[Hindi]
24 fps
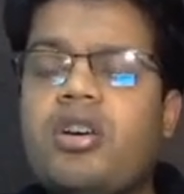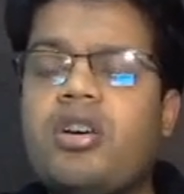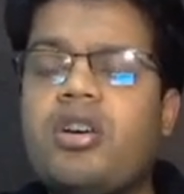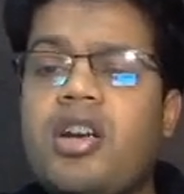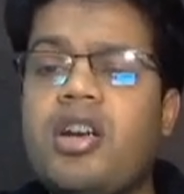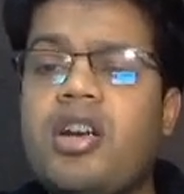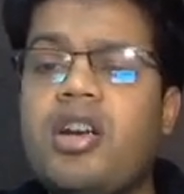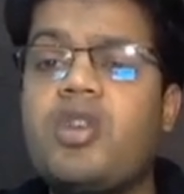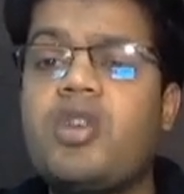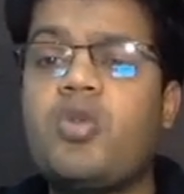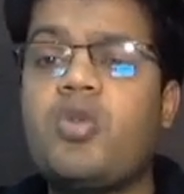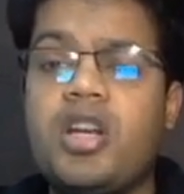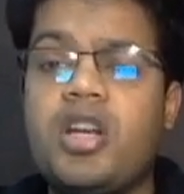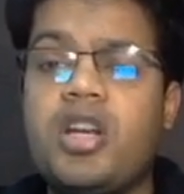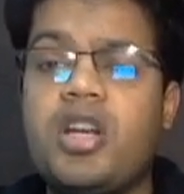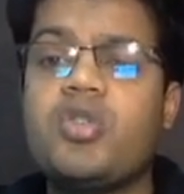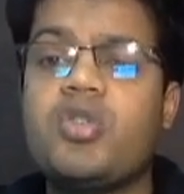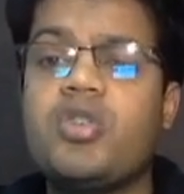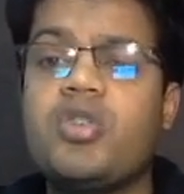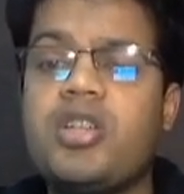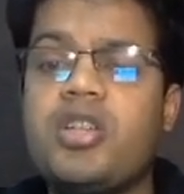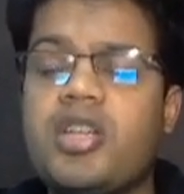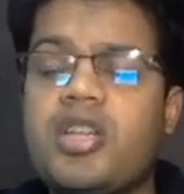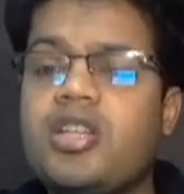नेट ट्वेंटी
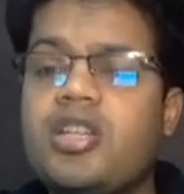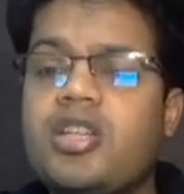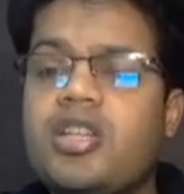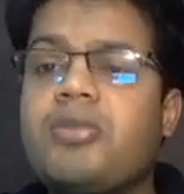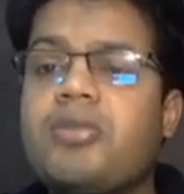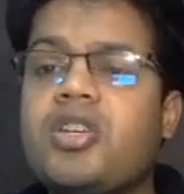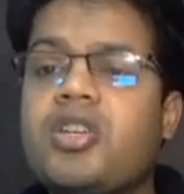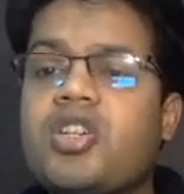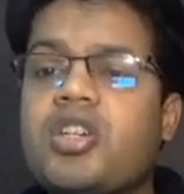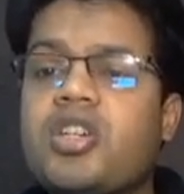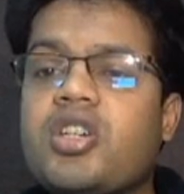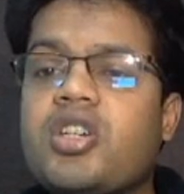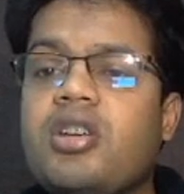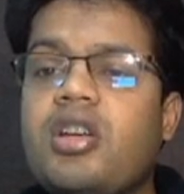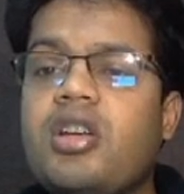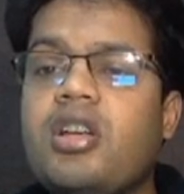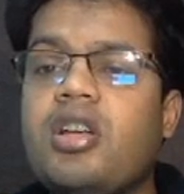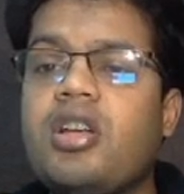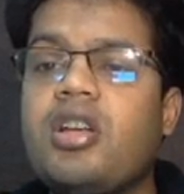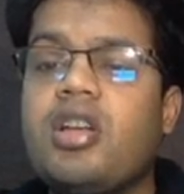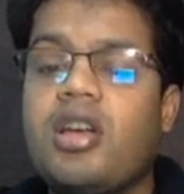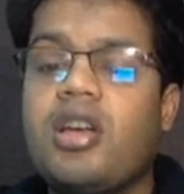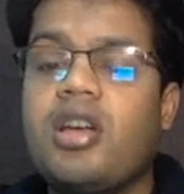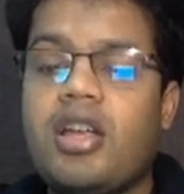ट्वेंटी एग्जामिनेशन
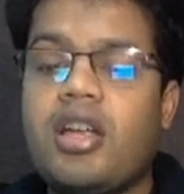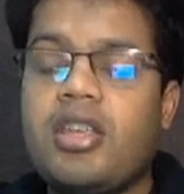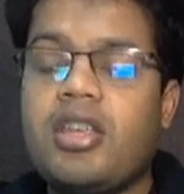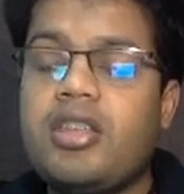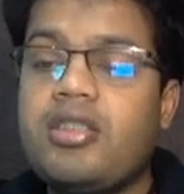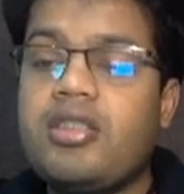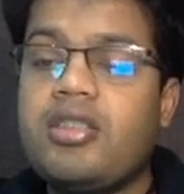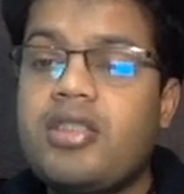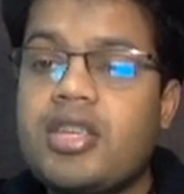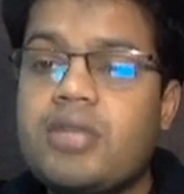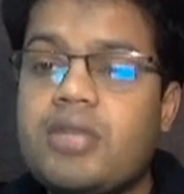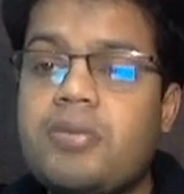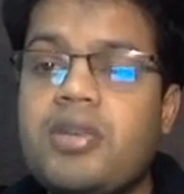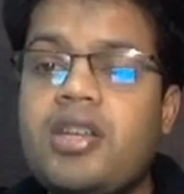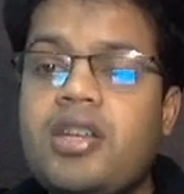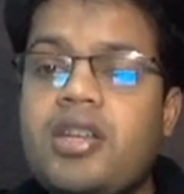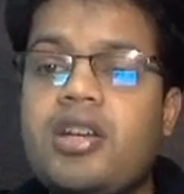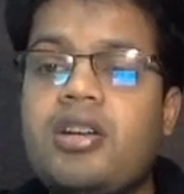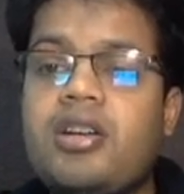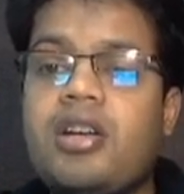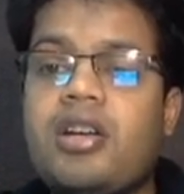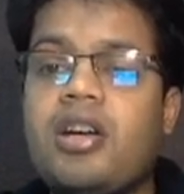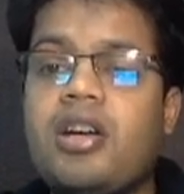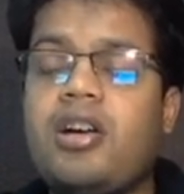इन दिस
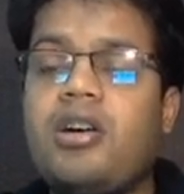पीरियड